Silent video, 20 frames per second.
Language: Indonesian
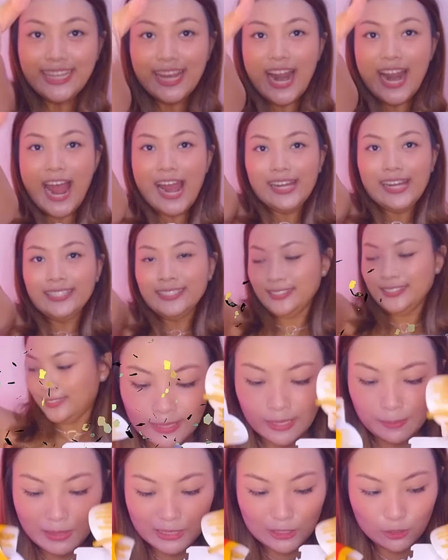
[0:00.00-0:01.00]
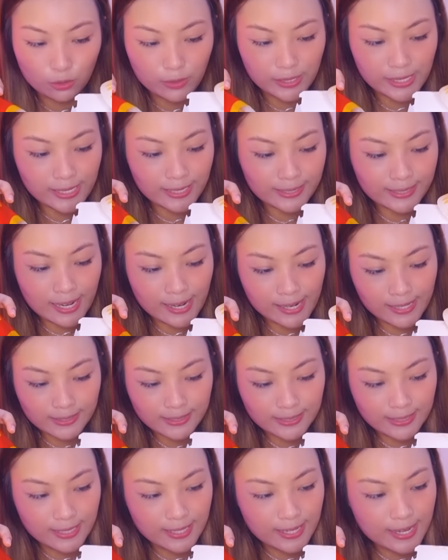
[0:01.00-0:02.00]
Teng. Kita masukin kentangnya ke
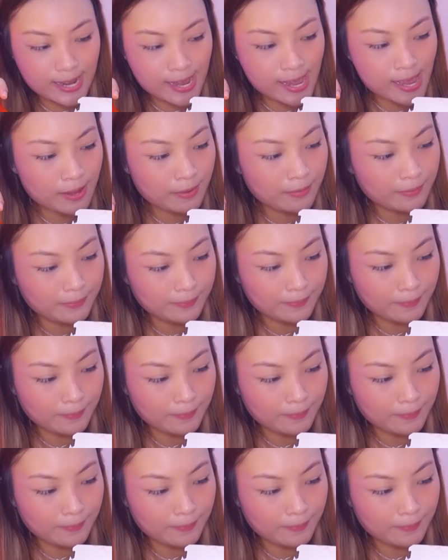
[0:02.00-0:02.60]
sini.